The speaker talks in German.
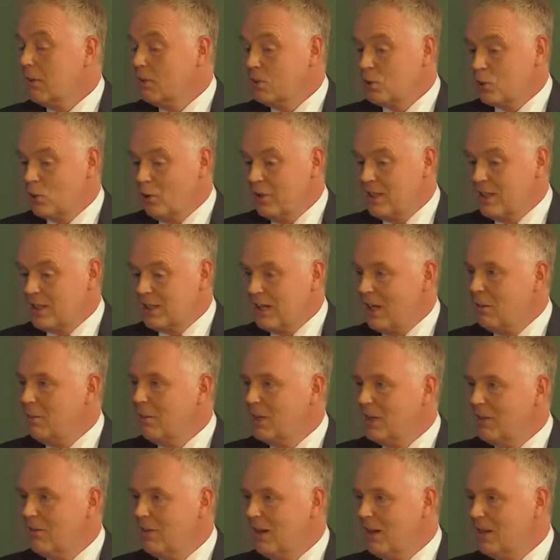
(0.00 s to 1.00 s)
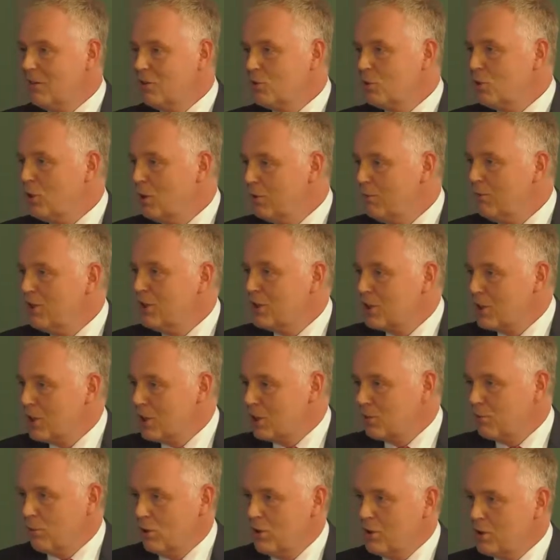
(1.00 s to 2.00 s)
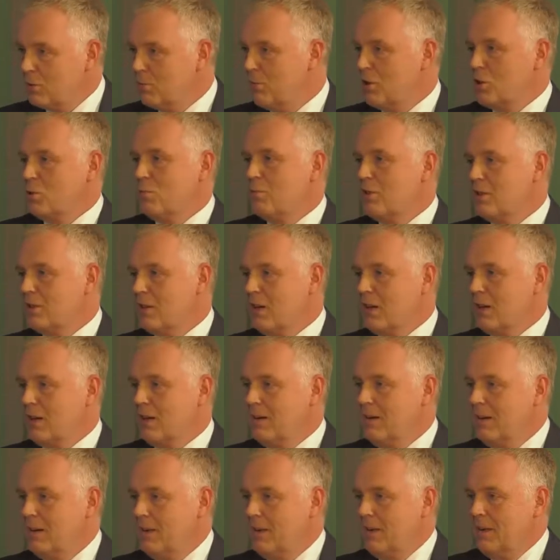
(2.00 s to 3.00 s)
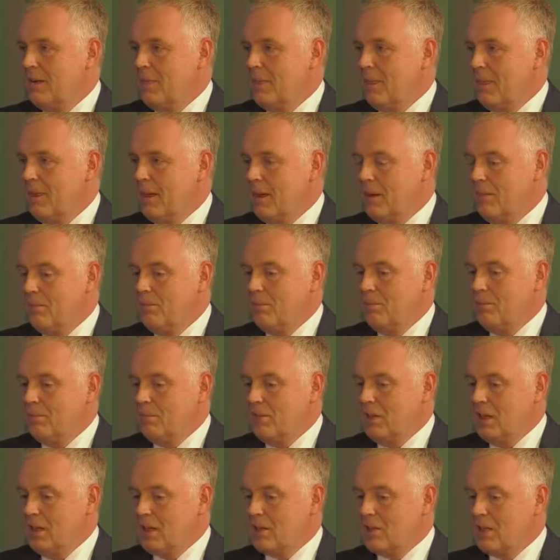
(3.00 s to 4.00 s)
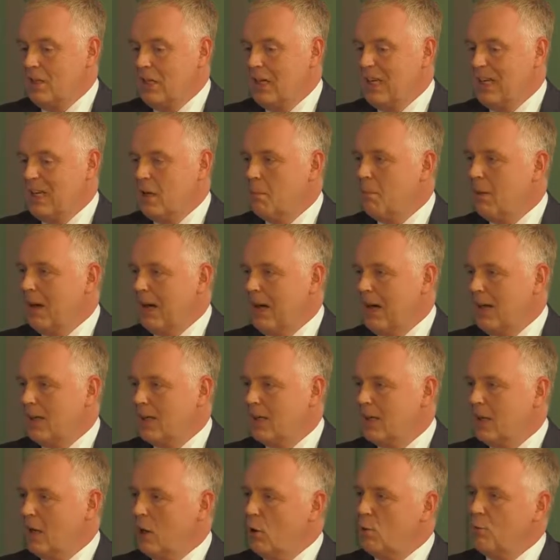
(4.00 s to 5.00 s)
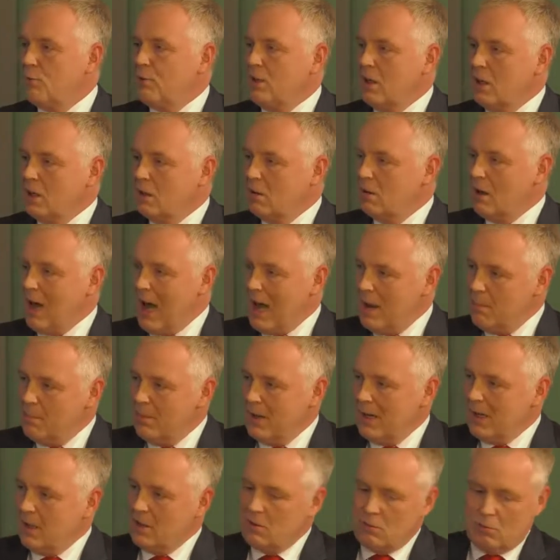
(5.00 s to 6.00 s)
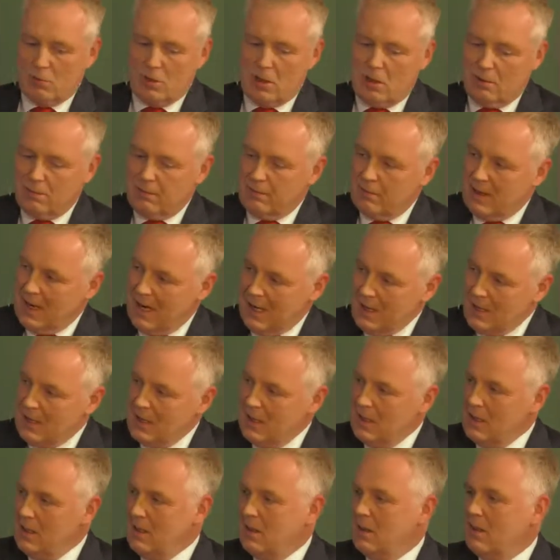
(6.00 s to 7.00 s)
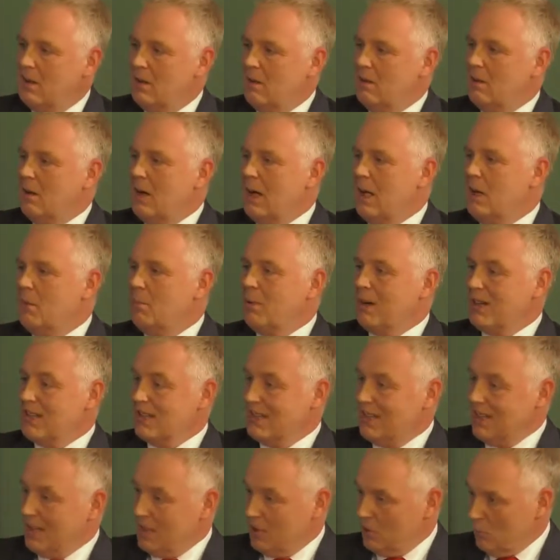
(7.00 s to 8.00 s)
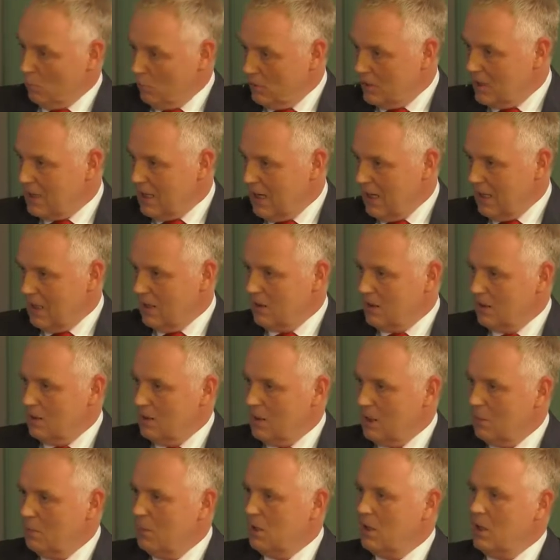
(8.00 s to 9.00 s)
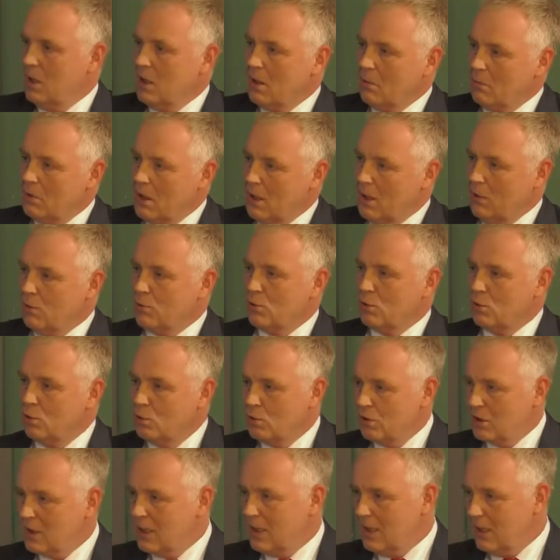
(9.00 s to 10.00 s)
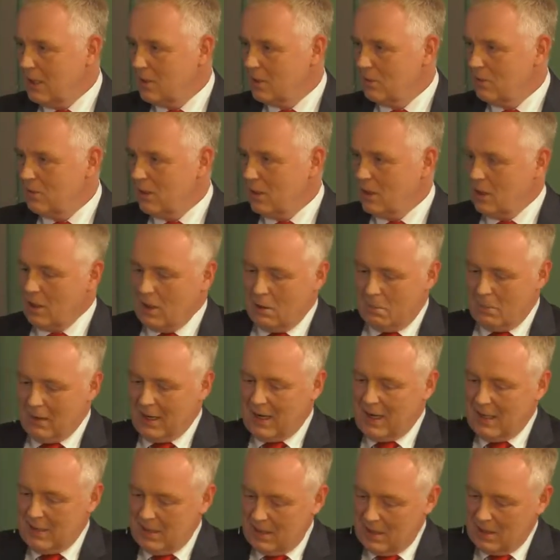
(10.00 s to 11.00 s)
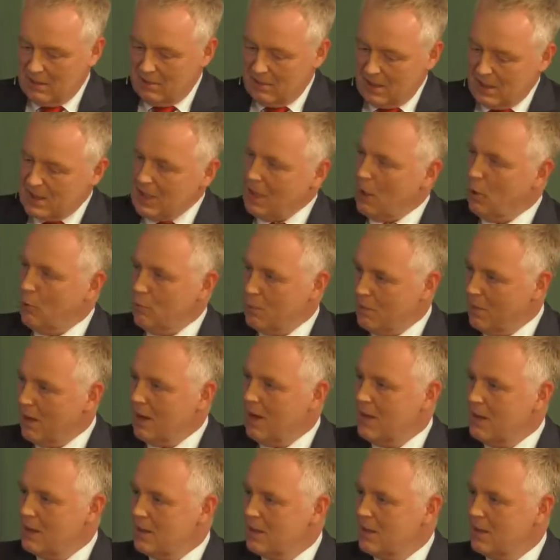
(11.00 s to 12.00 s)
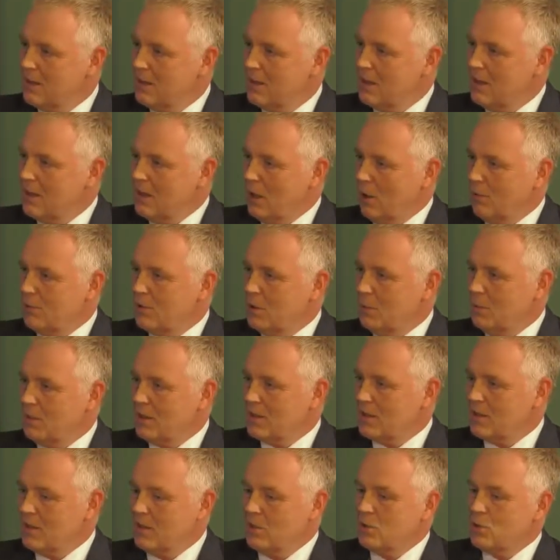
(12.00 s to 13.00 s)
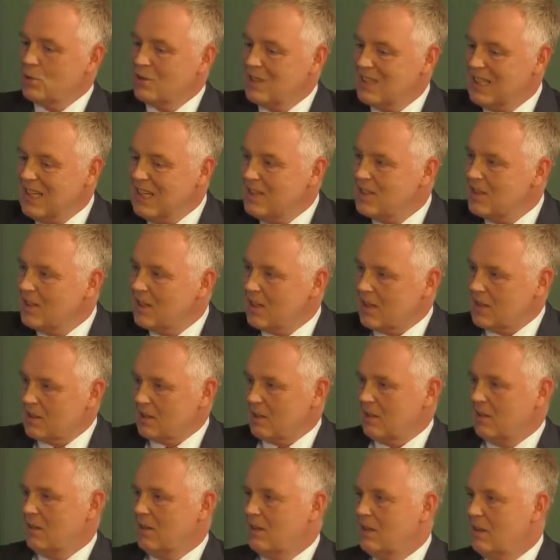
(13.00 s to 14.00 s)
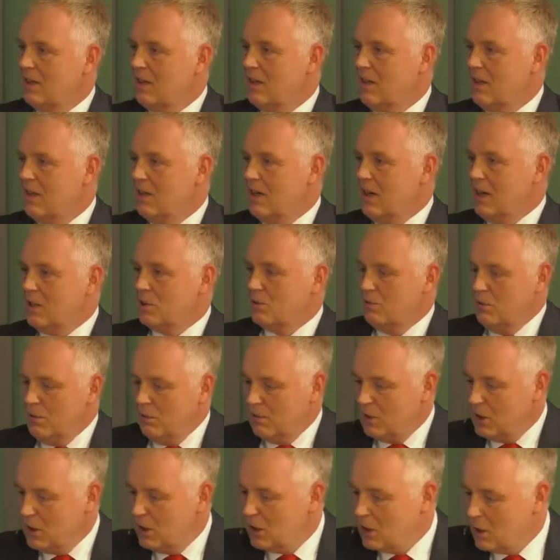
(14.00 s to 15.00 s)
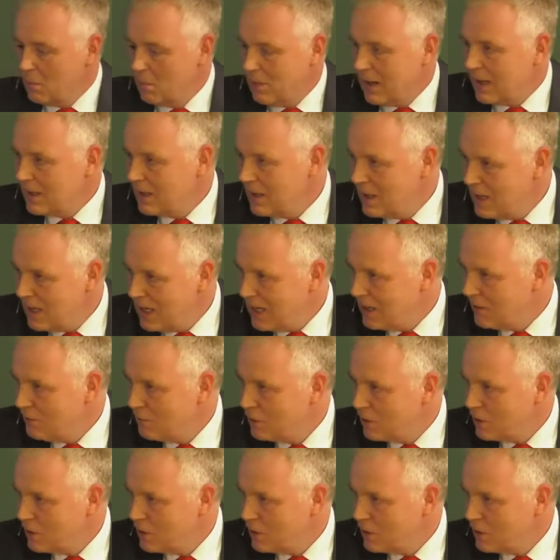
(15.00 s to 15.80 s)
gibt es tolle Sachen mittlerweile. Sie können, wenn Sie das wollen, zum Beispiel sagen, ähm, dass Ihnen der Berater auf Ihrem iPad oder auf dem Handy eine Präsentation zeigt, die mhm. er mit Ihnen am Telefon durchgeht. Und wenn dann der Berater da was draufmalt auf die Präsentation, sehen Sie das. Okay. Also wie wenn ich Ihnen ein Blatt hinlegen